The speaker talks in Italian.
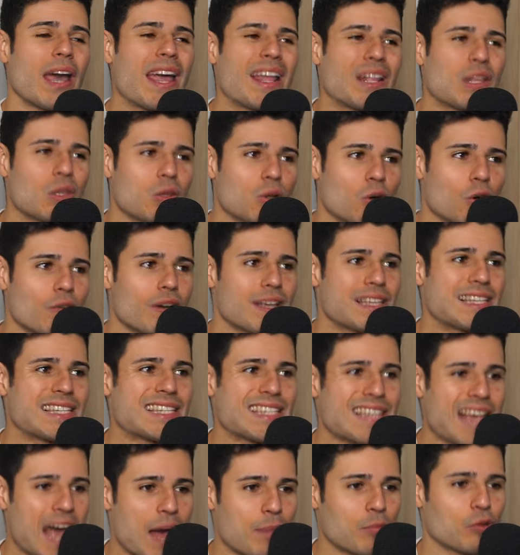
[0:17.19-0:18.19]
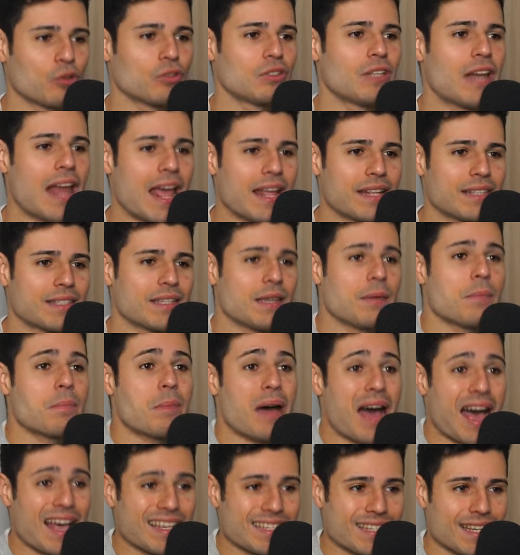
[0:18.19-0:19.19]
e dove siamo diretti in
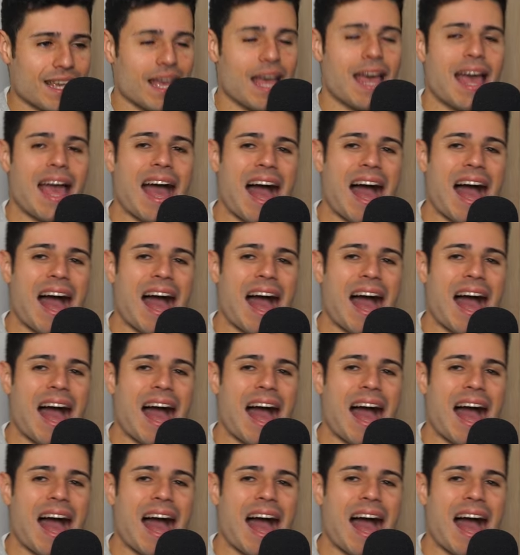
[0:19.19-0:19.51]
base